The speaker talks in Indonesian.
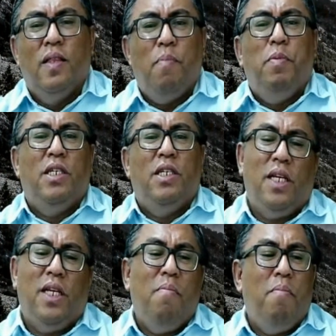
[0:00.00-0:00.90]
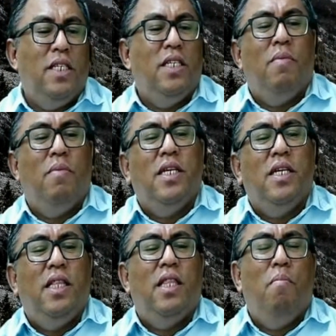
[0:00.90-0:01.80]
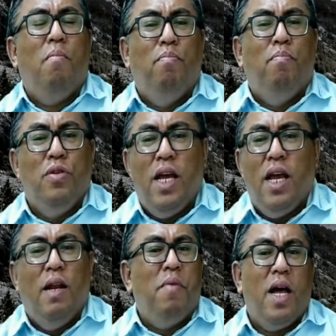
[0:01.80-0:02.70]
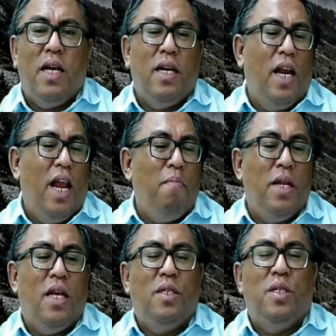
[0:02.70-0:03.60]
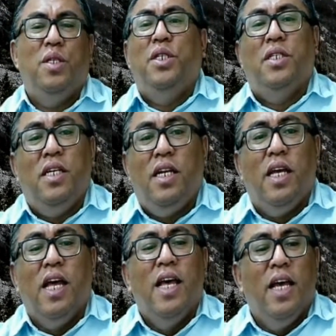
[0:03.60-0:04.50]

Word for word: tapi sebenarnya masing-masing kita mempunyai lembah kekelamannya sendiri-sendiri,